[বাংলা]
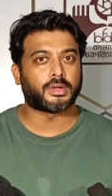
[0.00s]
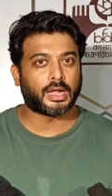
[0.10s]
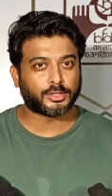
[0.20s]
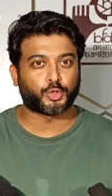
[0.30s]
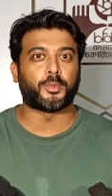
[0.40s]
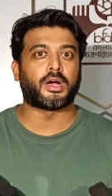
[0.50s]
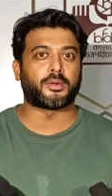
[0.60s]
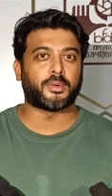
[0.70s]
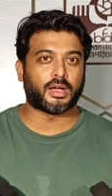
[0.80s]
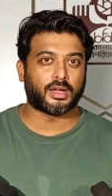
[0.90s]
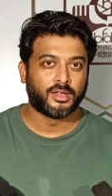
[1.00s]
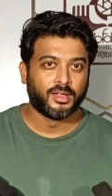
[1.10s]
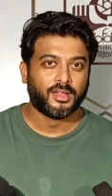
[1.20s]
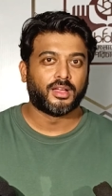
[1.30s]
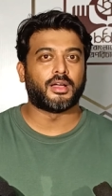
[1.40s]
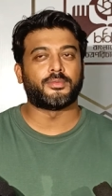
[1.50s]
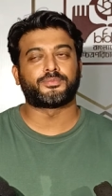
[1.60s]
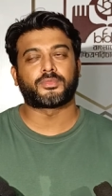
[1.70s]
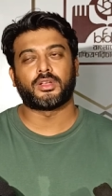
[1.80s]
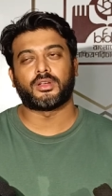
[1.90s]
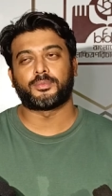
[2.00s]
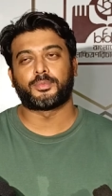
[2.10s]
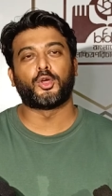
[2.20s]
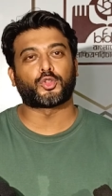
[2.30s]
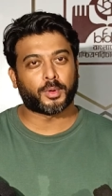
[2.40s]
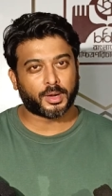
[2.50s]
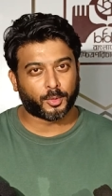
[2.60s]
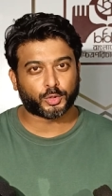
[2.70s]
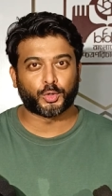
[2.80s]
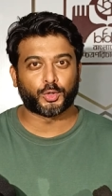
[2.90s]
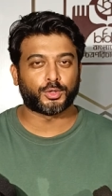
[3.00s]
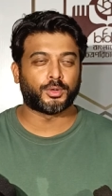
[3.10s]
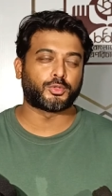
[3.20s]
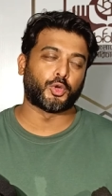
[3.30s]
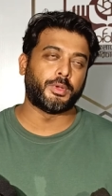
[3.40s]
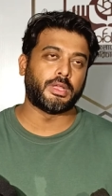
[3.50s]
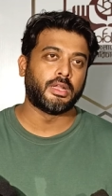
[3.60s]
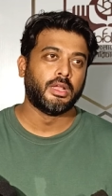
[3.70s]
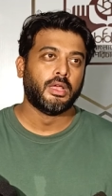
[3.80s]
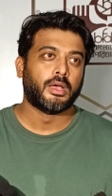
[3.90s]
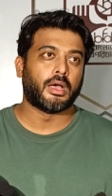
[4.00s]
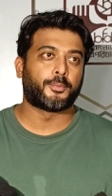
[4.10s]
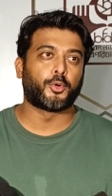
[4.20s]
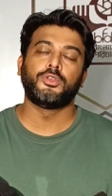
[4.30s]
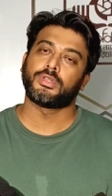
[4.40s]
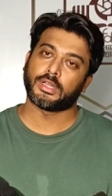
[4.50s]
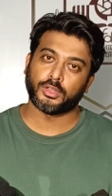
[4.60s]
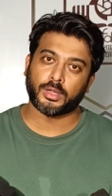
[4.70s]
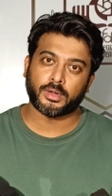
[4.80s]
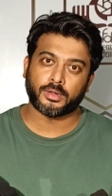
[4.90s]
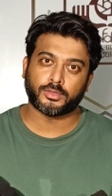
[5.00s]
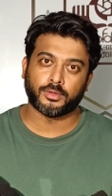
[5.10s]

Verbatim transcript: রাজকুমার বা প্রিয়তমার মতো ছবির প্রডিউসার কিন্তু আমার